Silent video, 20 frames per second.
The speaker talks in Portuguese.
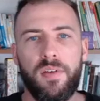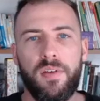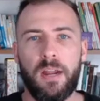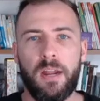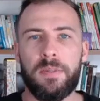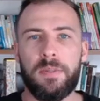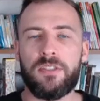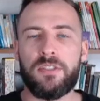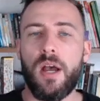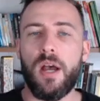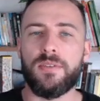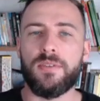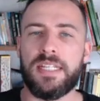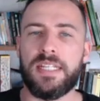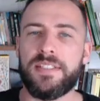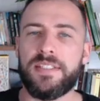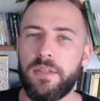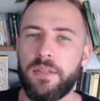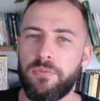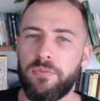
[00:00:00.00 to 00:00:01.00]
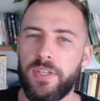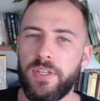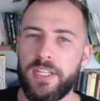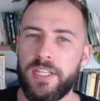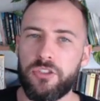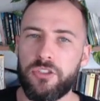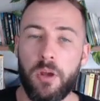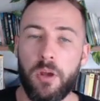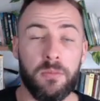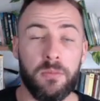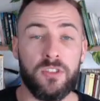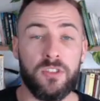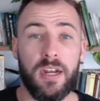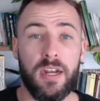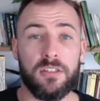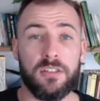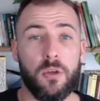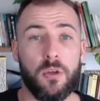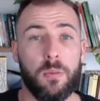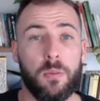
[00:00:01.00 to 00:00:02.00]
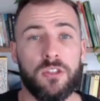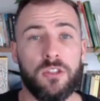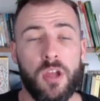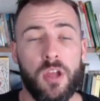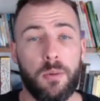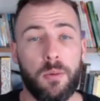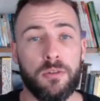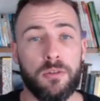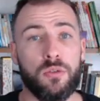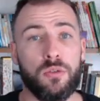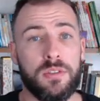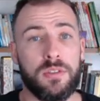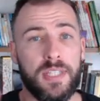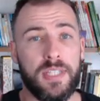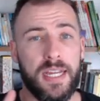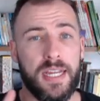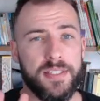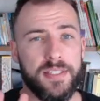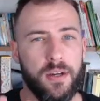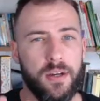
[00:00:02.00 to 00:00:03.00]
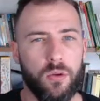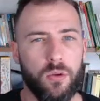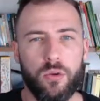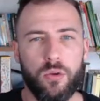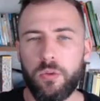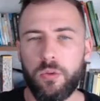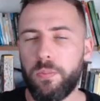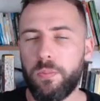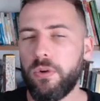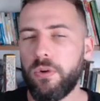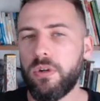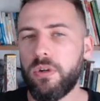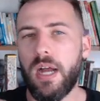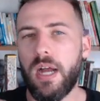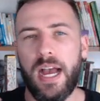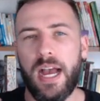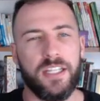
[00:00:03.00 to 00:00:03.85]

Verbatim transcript: Fala pessoal, neste vídeo vamos falar sobre os verbos do terceiro grupo.